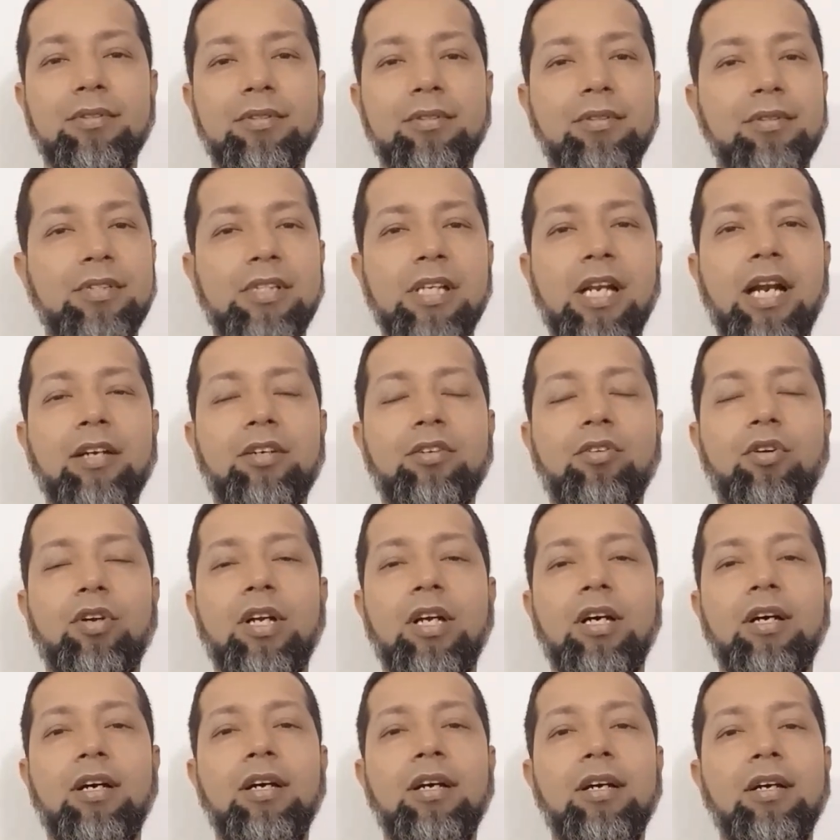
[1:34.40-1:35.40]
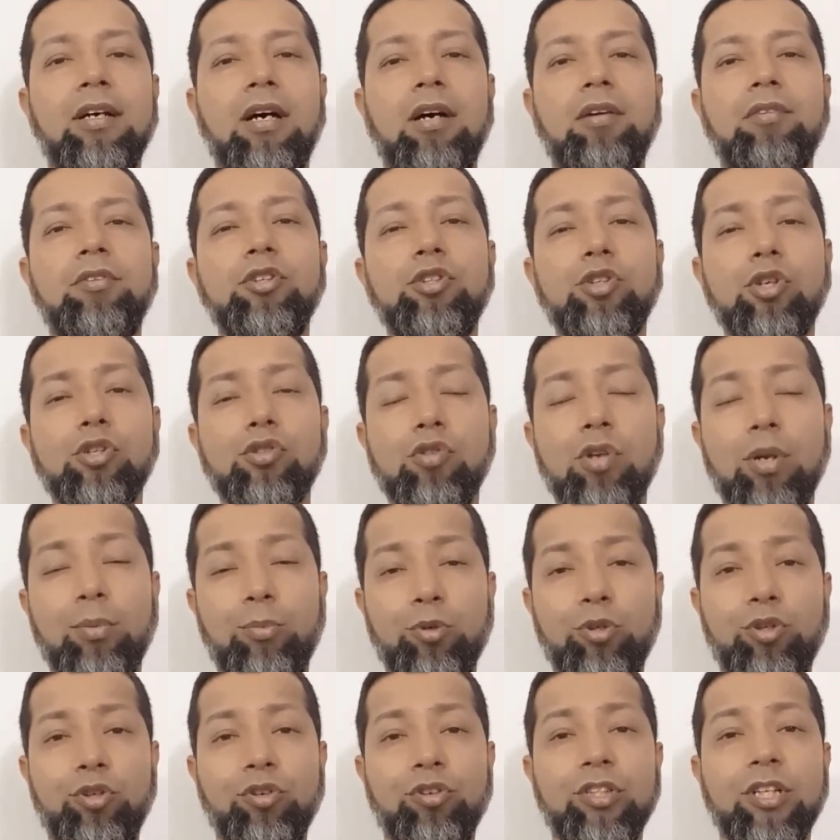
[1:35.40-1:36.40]
সিলেক্ট করা রিসোর্সগুলো
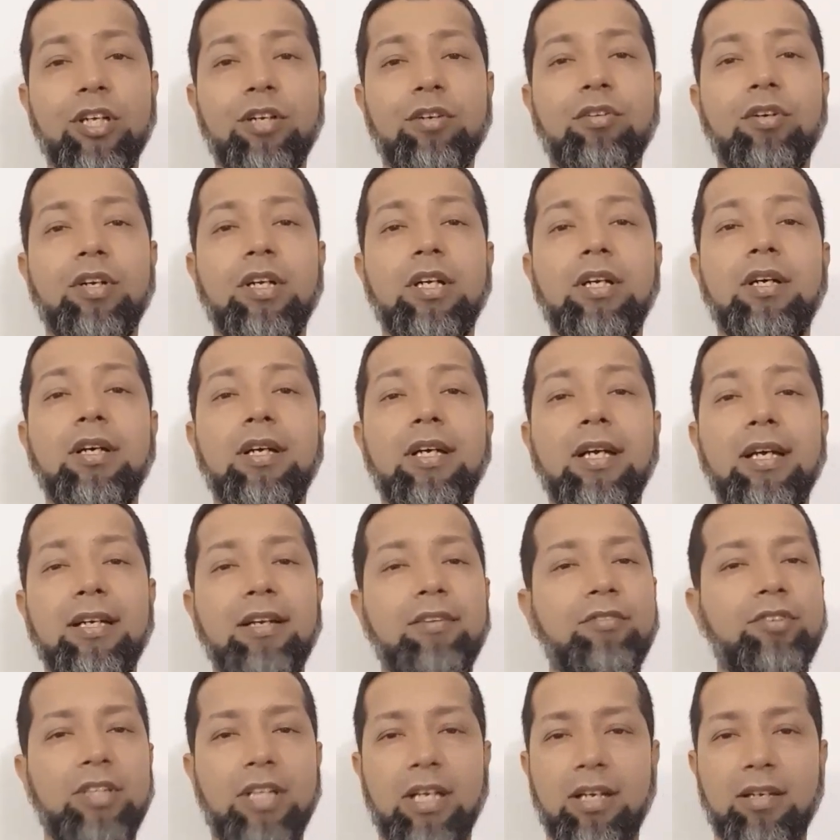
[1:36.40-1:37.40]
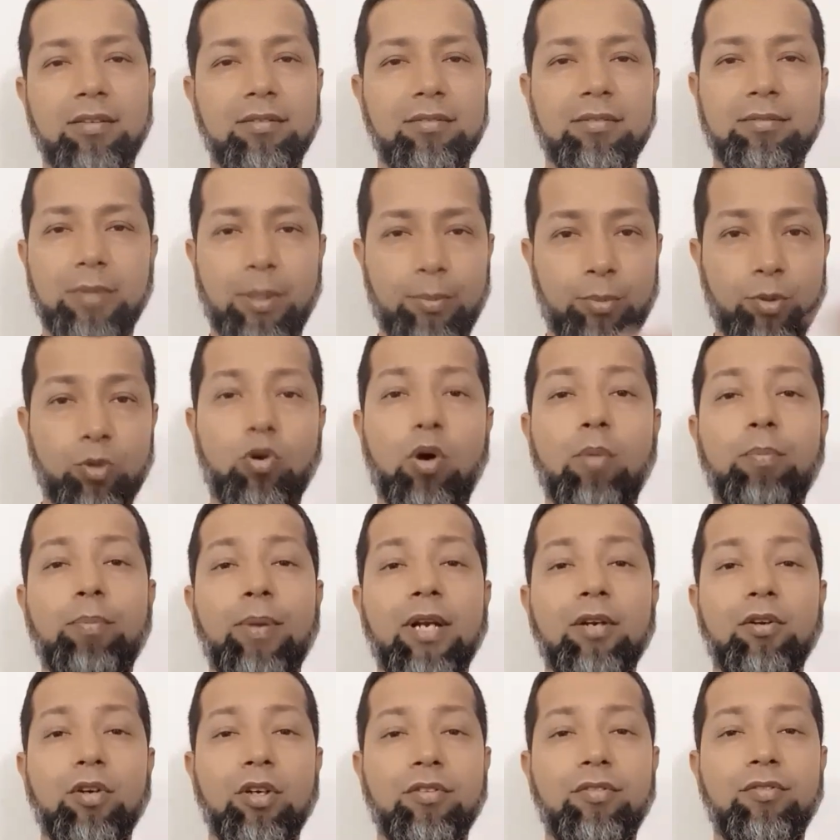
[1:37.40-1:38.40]
পুট টুগেদার করা অ্যান্ড এভরিথিং তারপর
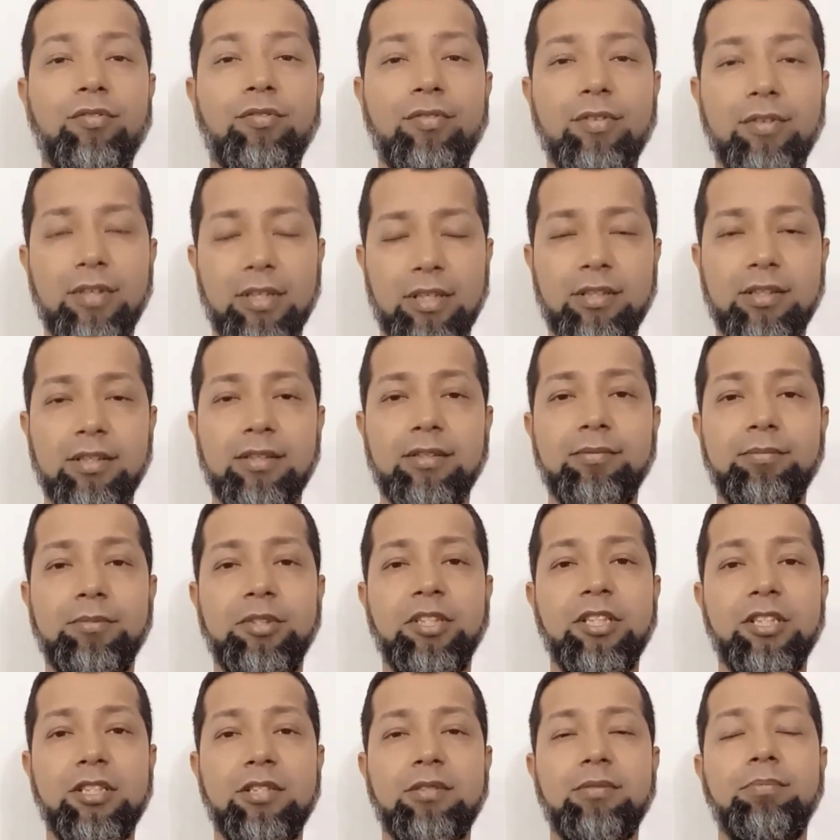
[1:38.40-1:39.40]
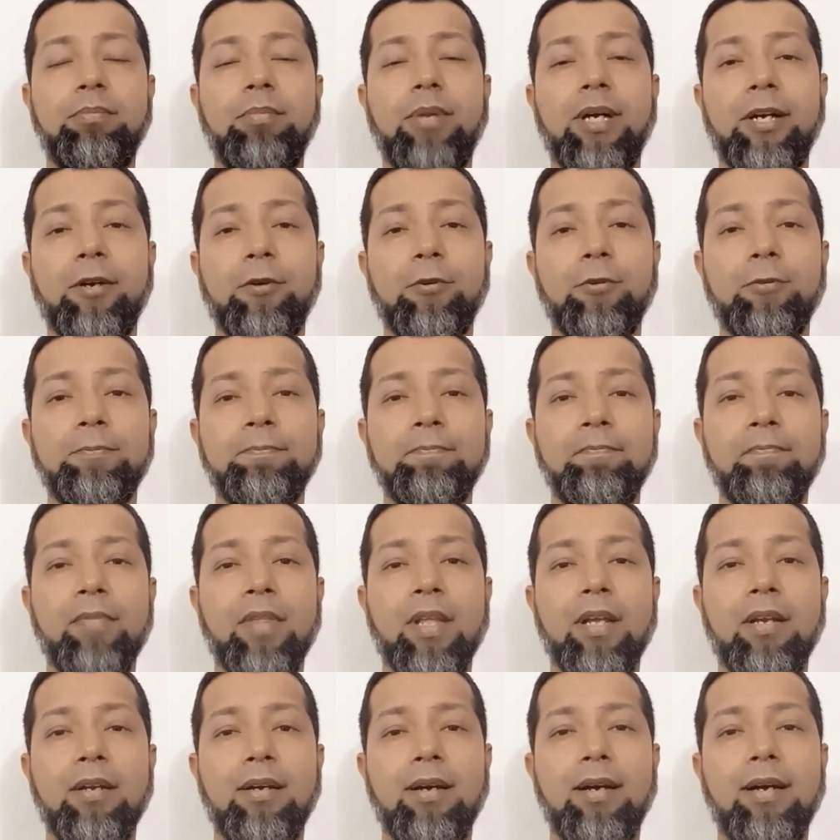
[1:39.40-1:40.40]
কম্পাইল করে একটা জিনিস বানানো
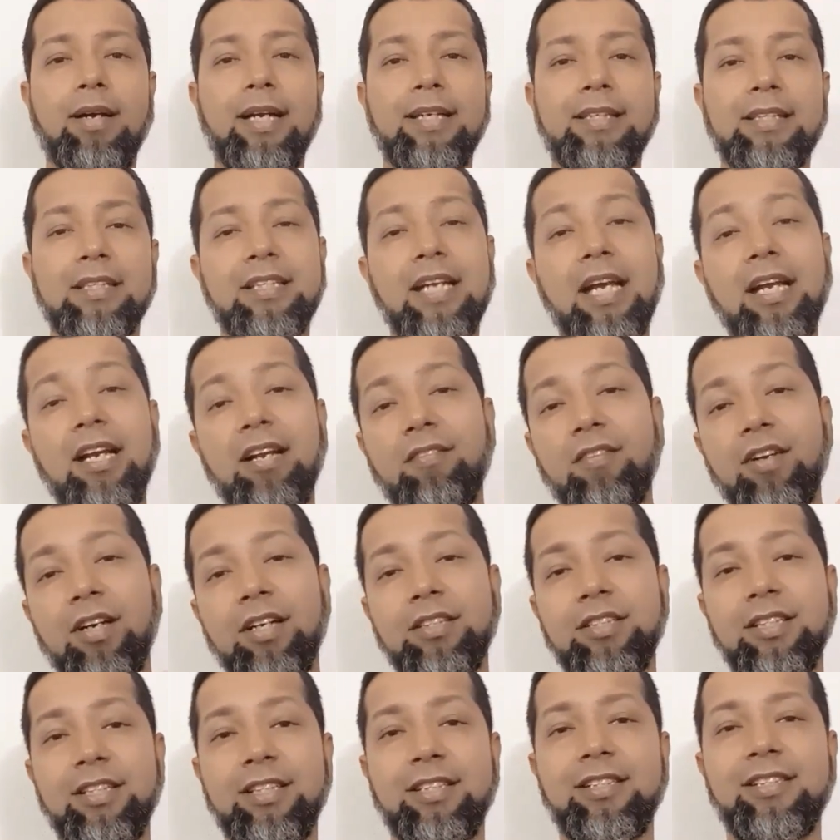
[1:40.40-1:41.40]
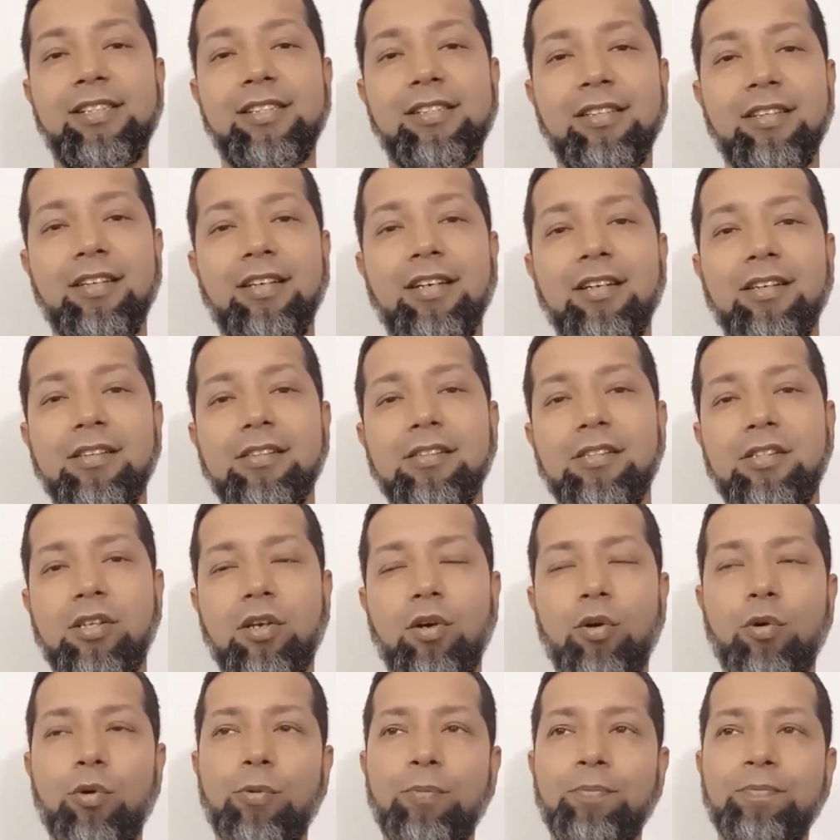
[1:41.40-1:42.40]
এটা সেই লেভেলের জিনিস সো
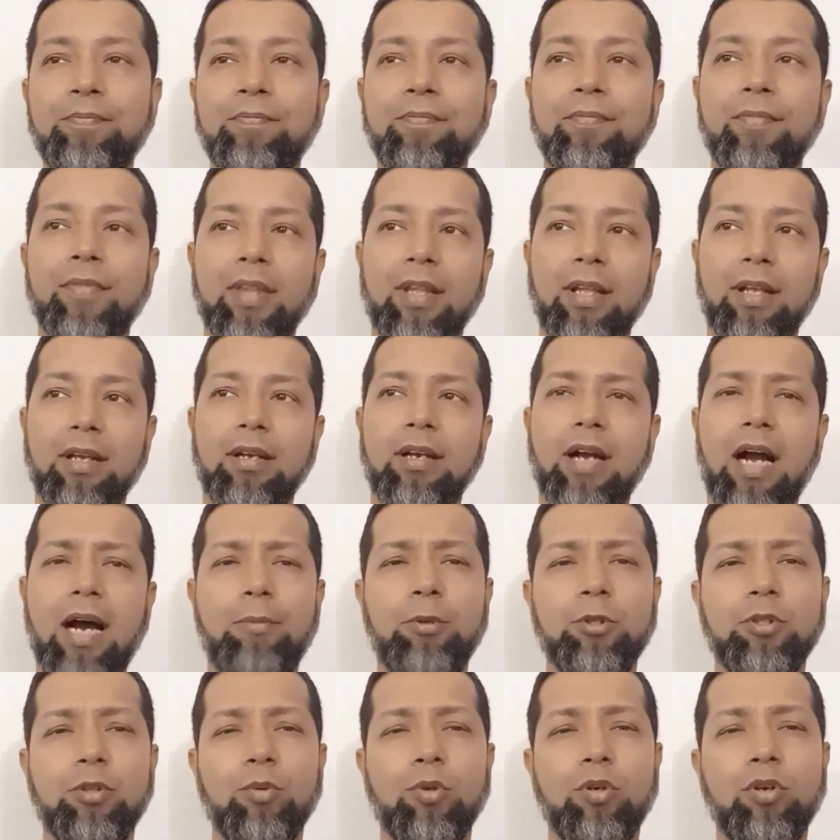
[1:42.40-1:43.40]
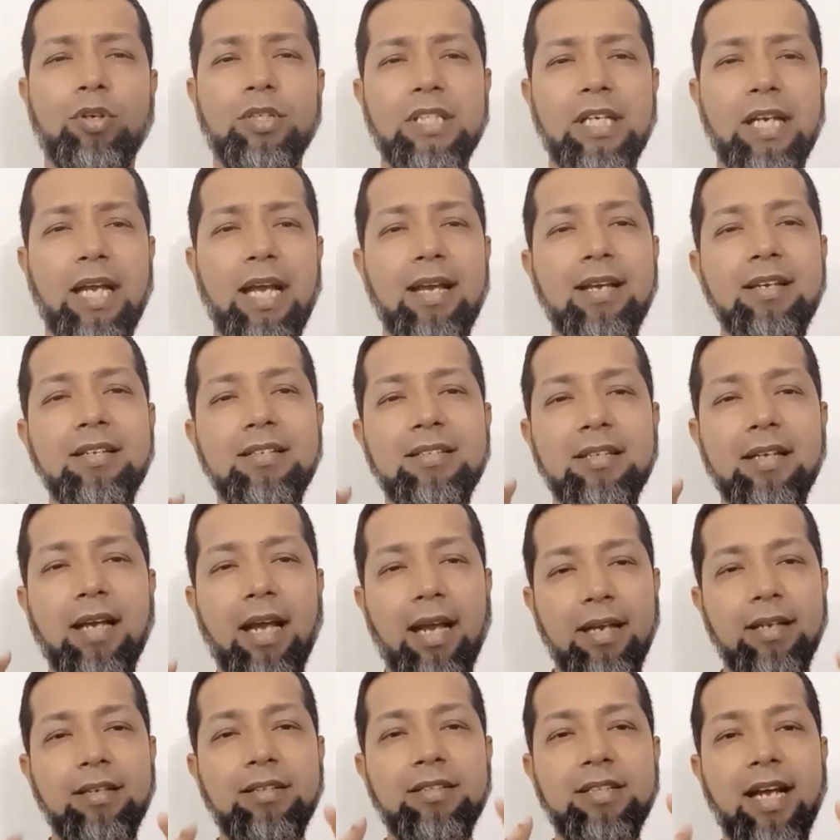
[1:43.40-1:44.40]
আমার তো মনে হয় যে এই
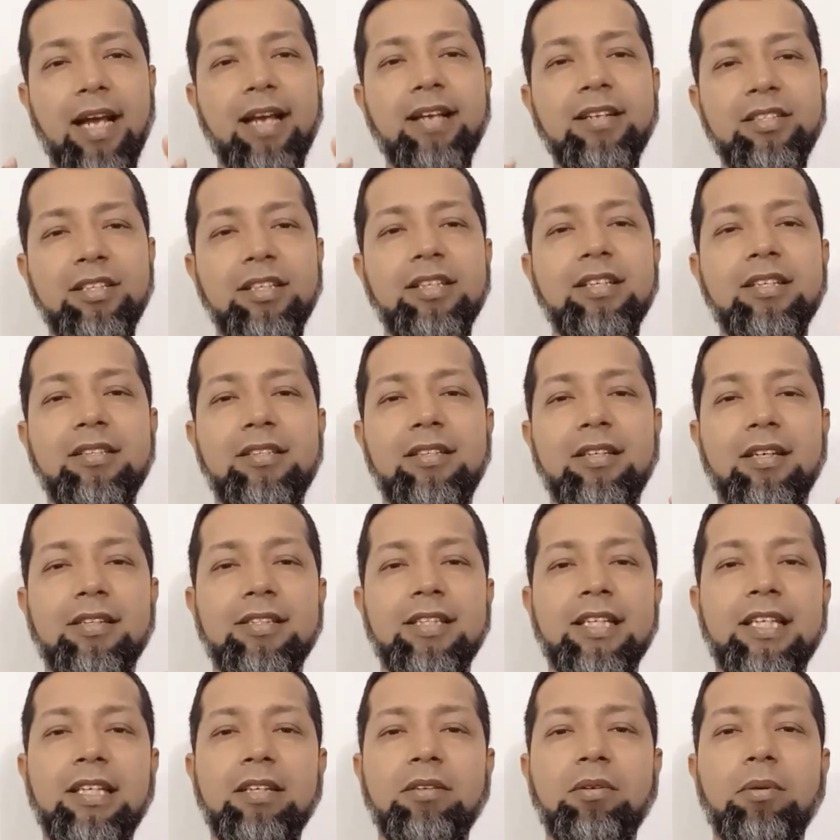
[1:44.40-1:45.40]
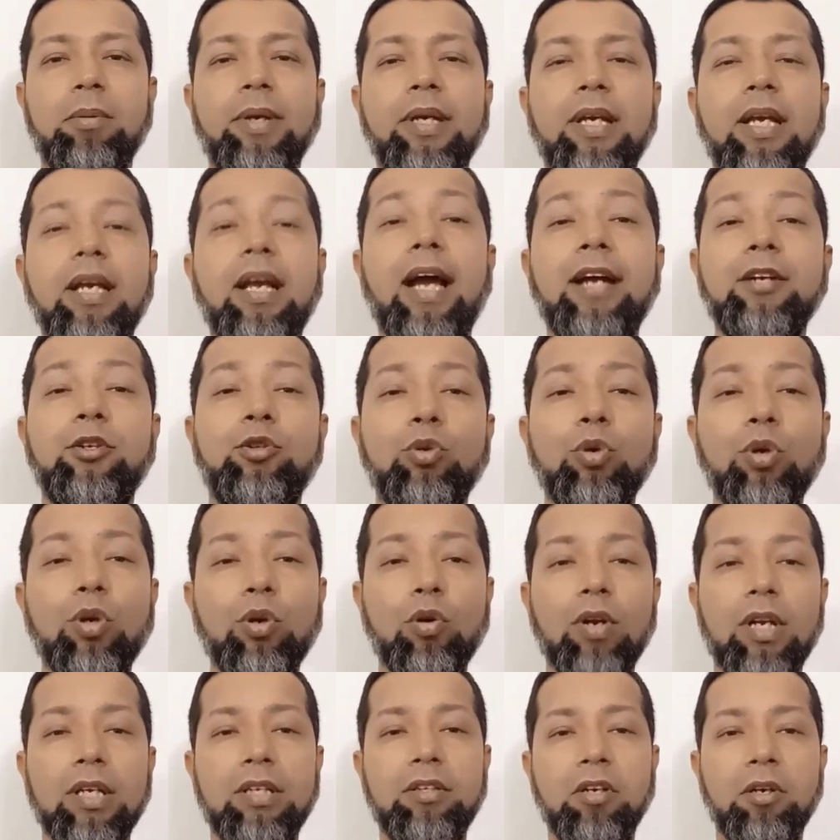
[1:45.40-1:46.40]
এই যে এই জিনিসটা যে কীভাবে এআই
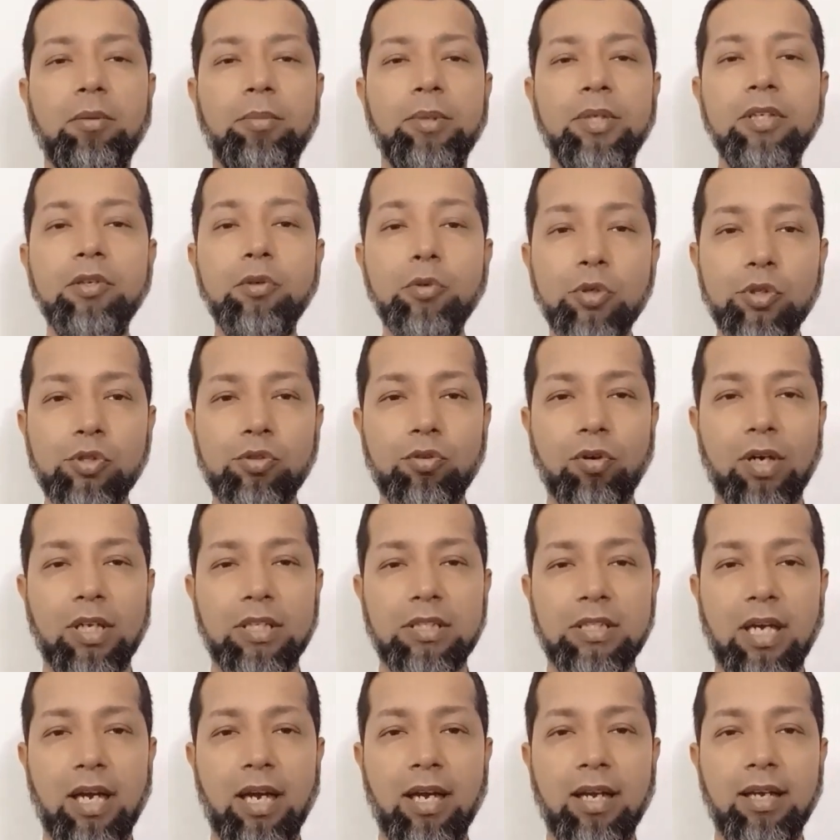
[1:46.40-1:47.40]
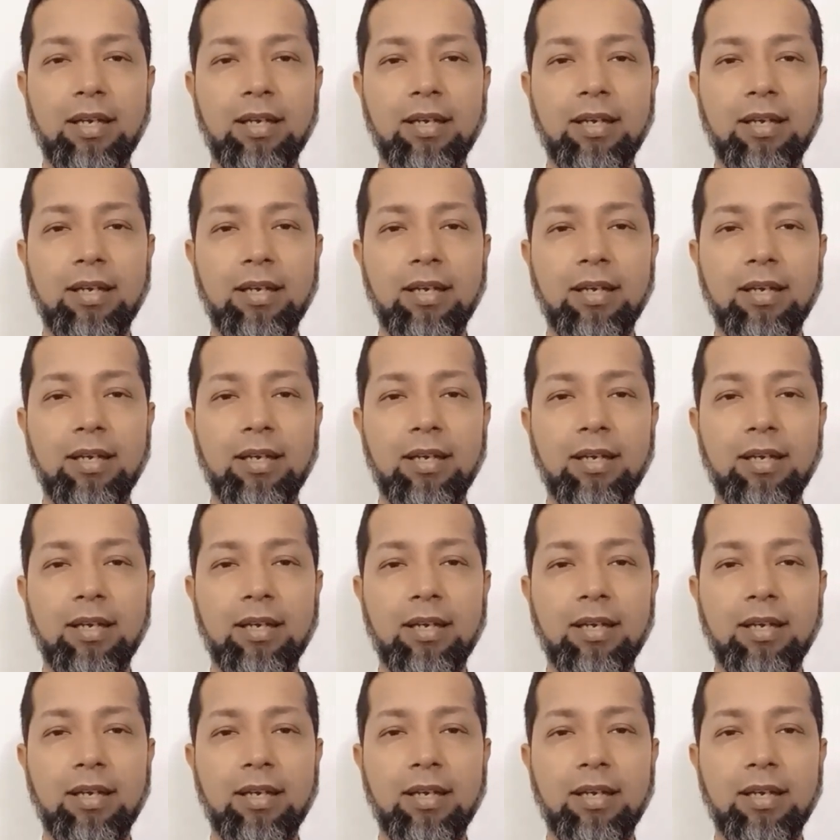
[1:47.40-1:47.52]
টুলগুলো কীভাবে ইউজ করা যায়